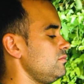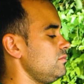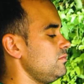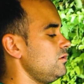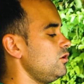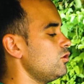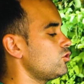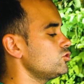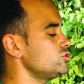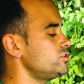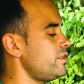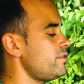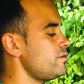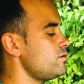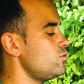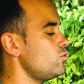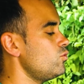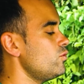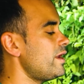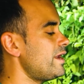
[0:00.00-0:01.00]
lo
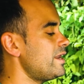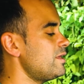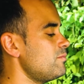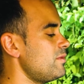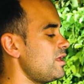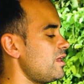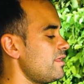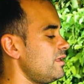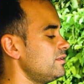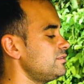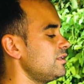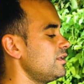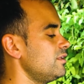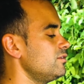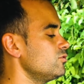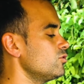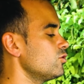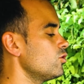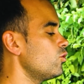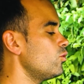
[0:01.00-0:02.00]
considero una nimiedad
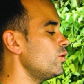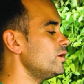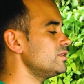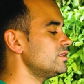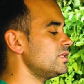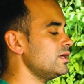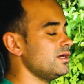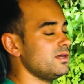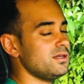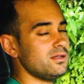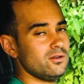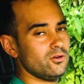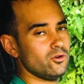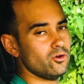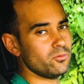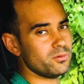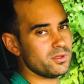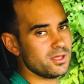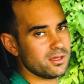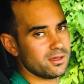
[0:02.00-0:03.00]
teniendo en cuenta
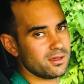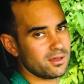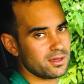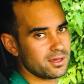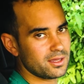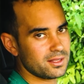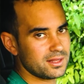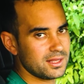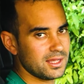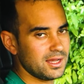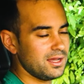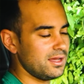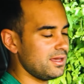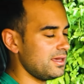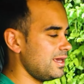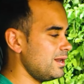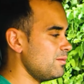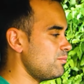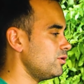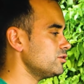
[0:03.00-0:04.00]
lo bien que está
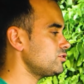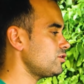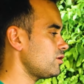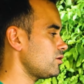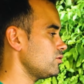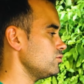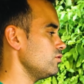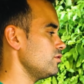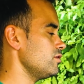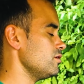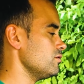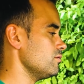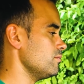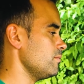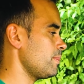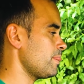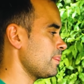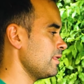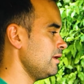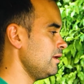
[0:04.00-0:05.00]
el puesto de conducción.
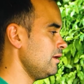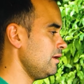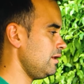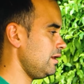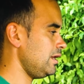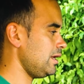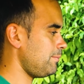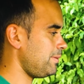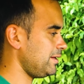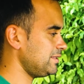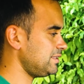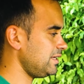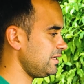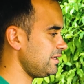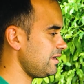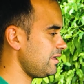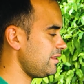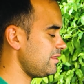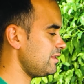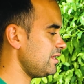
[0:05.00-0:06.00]
La
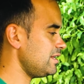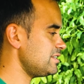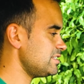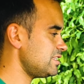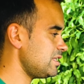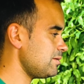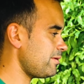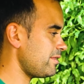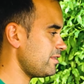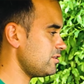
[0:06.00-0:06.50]
pantalla del sistema